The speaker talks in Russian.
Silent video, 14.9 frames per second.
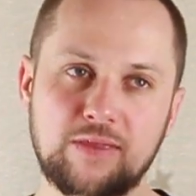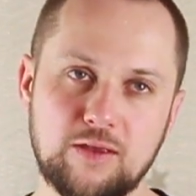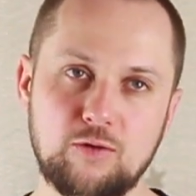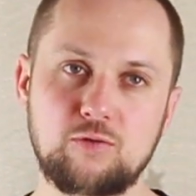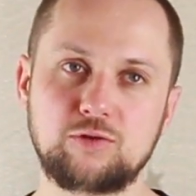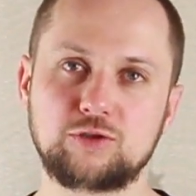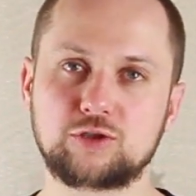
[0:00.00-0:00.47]

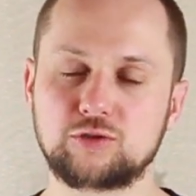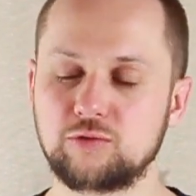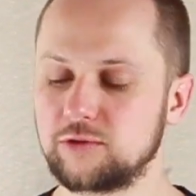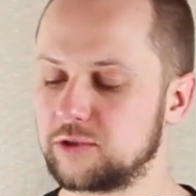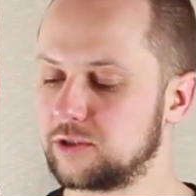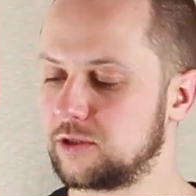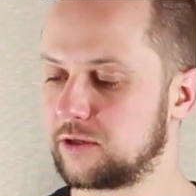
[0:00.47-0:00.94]
Горечь
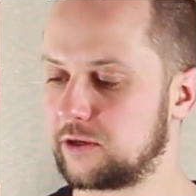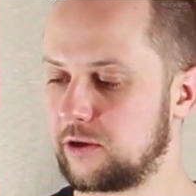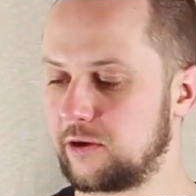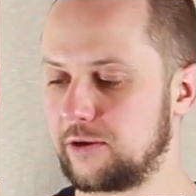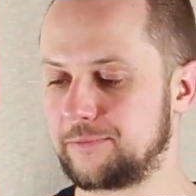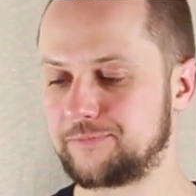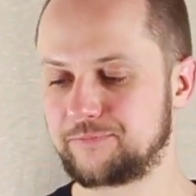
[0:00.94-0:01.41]
стойкая
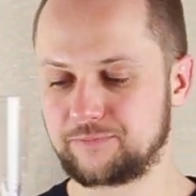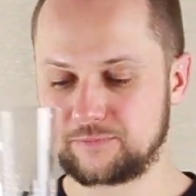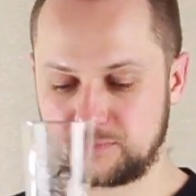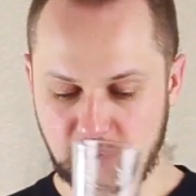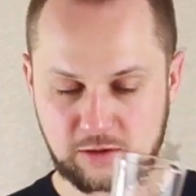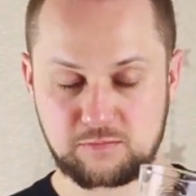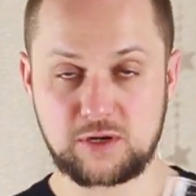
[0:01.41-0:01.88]
такая,
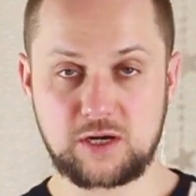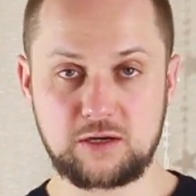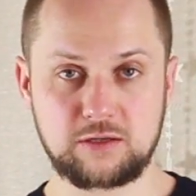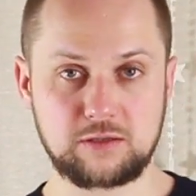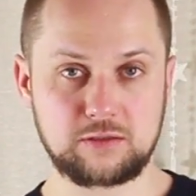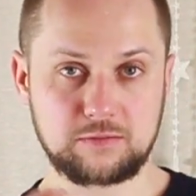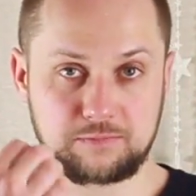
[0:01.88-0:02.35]

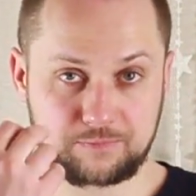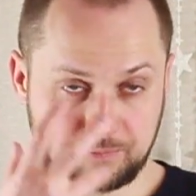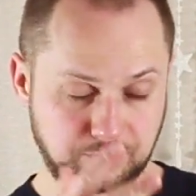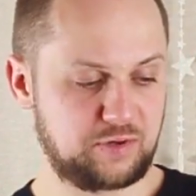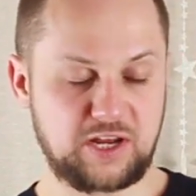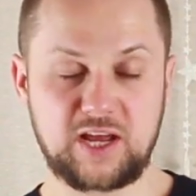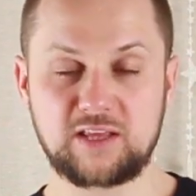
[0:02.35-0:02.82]
нормальная,
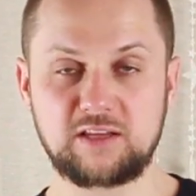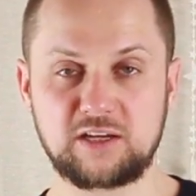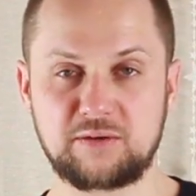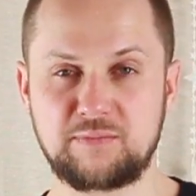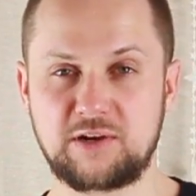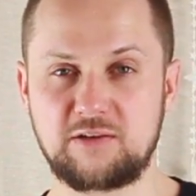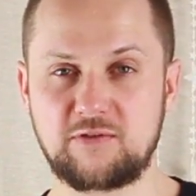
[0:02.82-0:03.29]

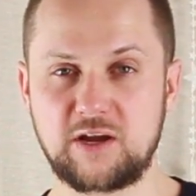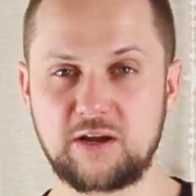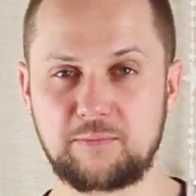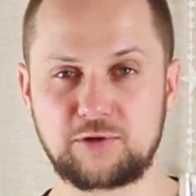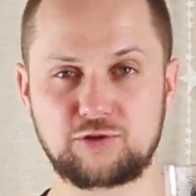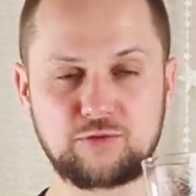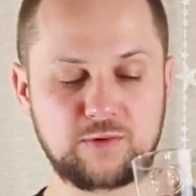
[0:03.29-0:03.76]
приятная
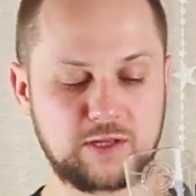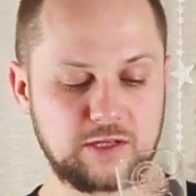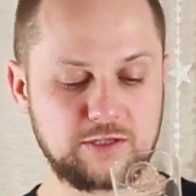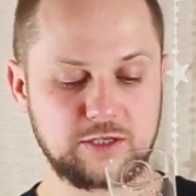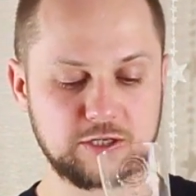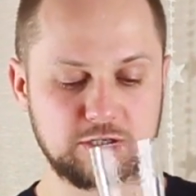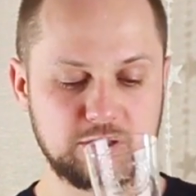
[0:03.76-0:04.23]
хмелевая, причем она
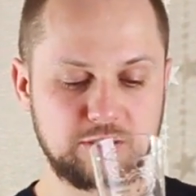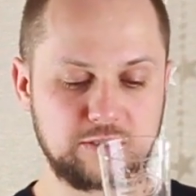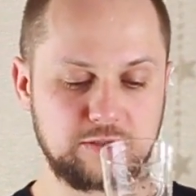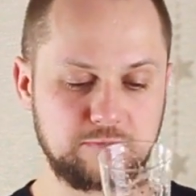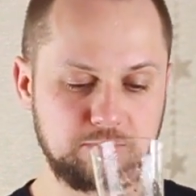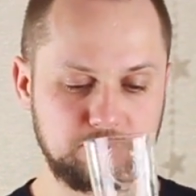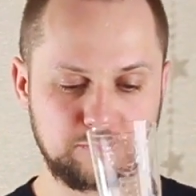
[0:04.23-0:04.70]

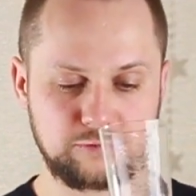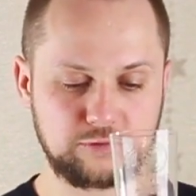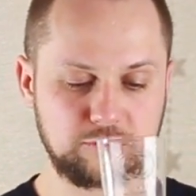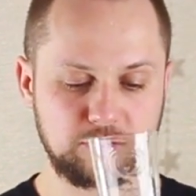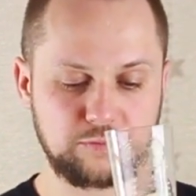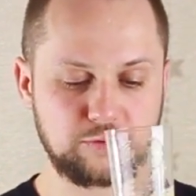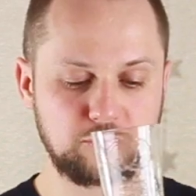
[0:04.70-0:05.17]
держится. То
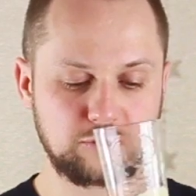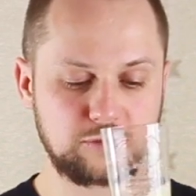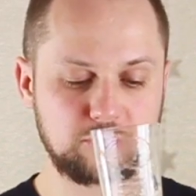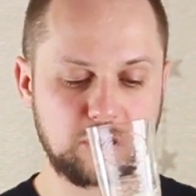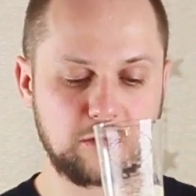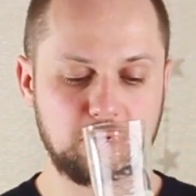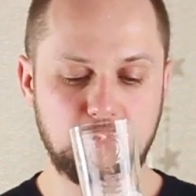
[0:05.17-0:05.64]
есть не
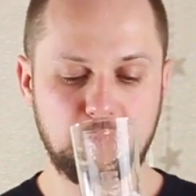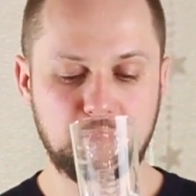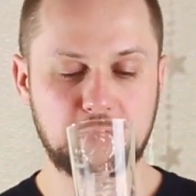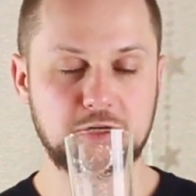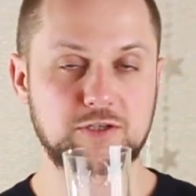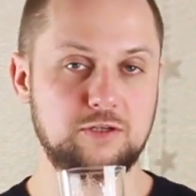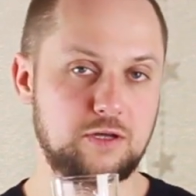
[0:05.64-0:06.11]
просто так, хоп,
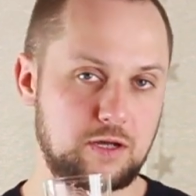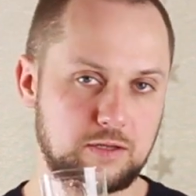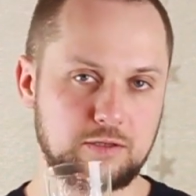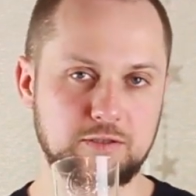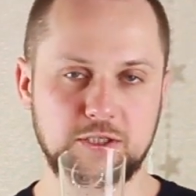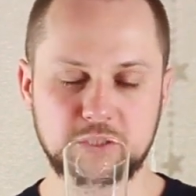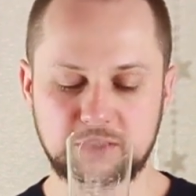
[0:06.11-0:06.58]
прошла,
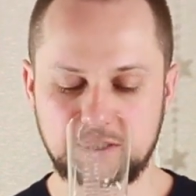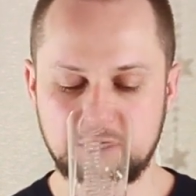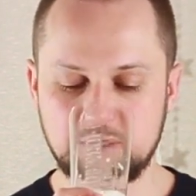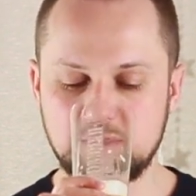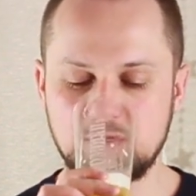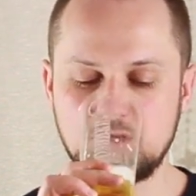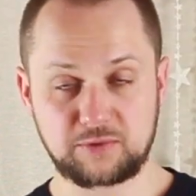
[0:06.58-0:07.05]
она сейчас
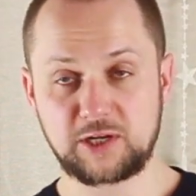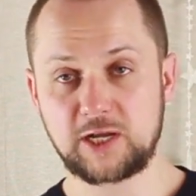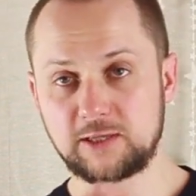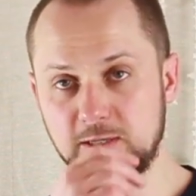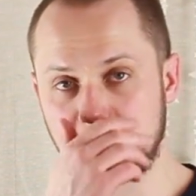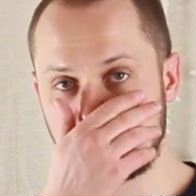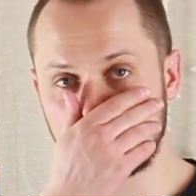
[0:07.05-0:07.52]
есть.
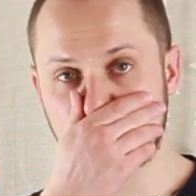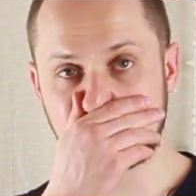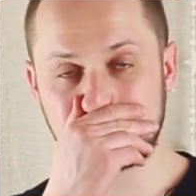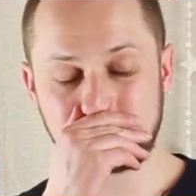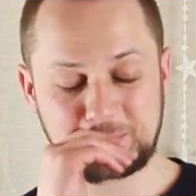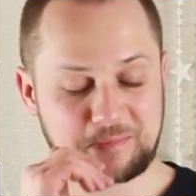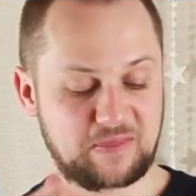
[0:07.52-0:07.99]
Приятное,
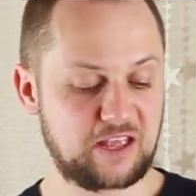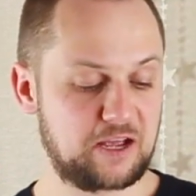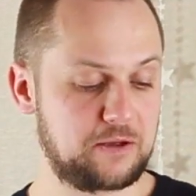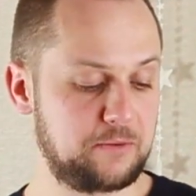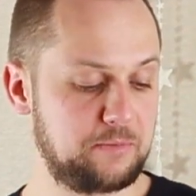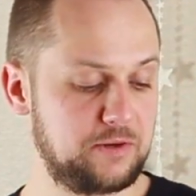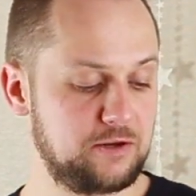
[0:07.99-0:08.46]
хорошее
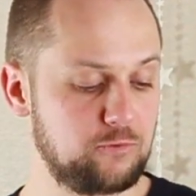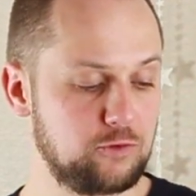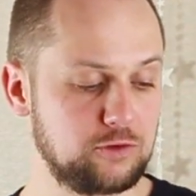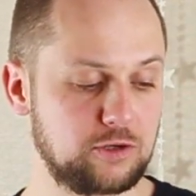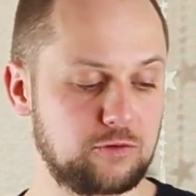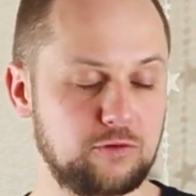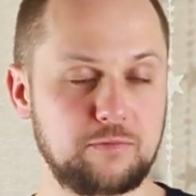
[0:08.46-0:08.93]

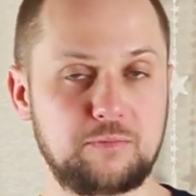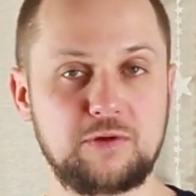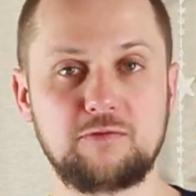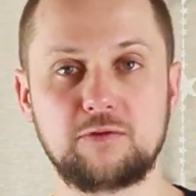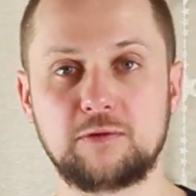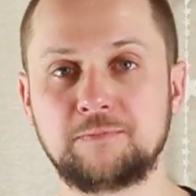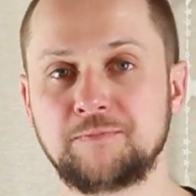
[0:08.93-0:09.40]
хмелевое такое
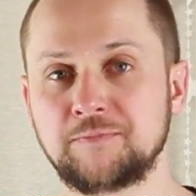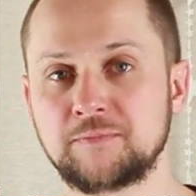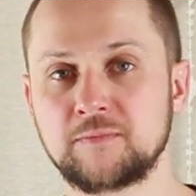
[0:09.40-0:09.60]
пиво.